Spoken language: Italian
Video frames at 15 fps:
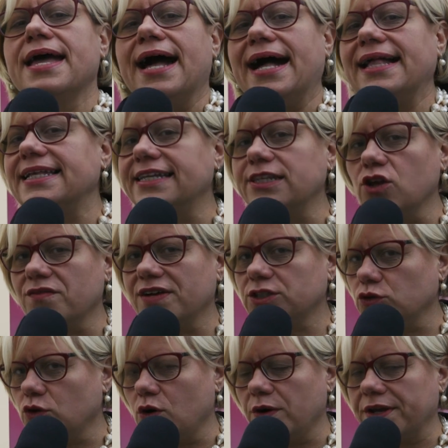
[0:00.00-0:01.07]
agli
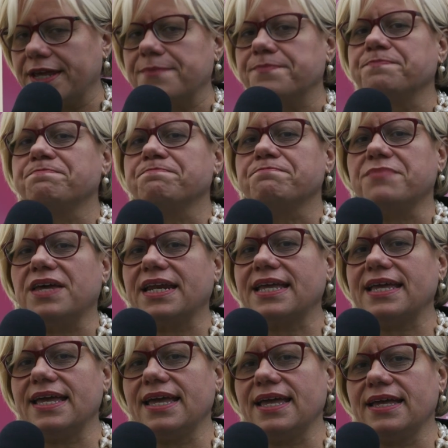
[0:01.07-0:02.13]
innovatori
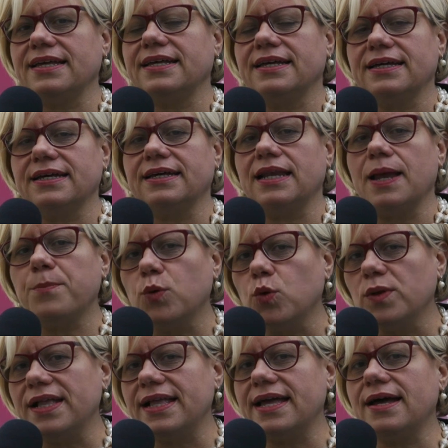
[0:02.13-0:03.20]
perché eh, la
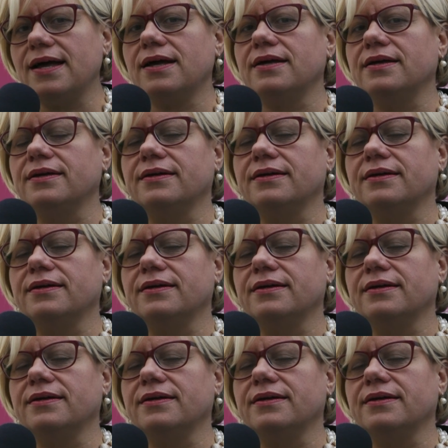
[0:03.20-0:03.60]
Puglia,